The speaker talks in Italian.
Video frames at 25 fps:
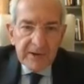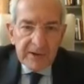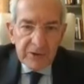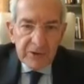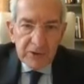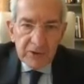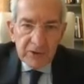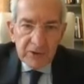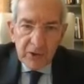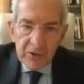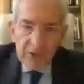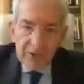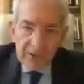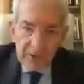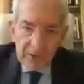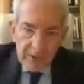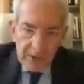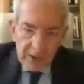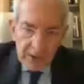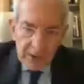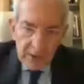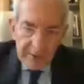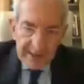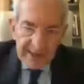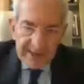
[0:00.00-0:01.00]
non
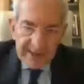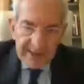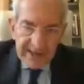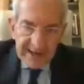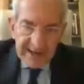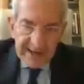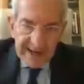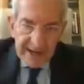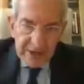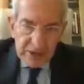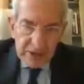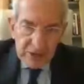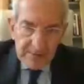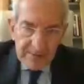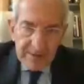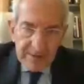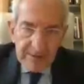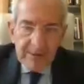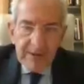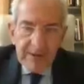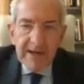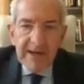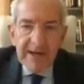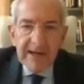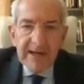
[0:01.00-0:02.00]
quello mediterraneo, ma
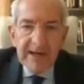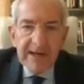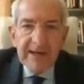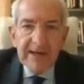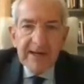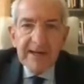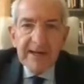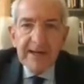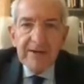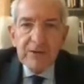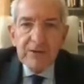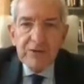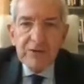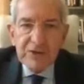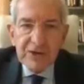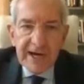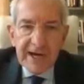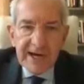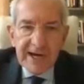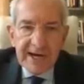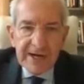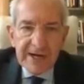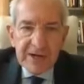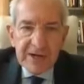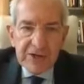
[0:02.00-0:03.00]
quelli
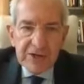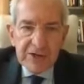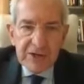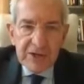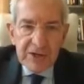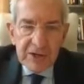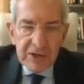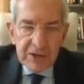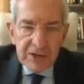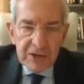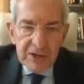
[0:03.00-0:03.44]
oceanici,